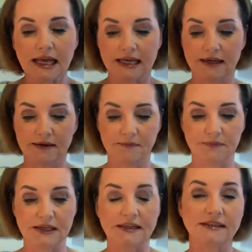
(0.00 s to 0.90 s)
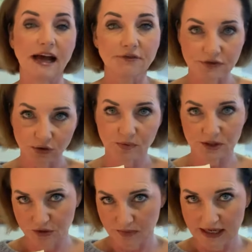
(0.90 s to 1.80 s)
Ähm, ich darf darüber
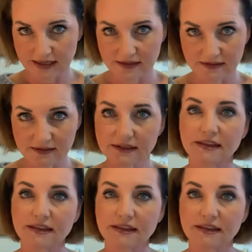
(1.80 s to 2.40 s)
sprechen,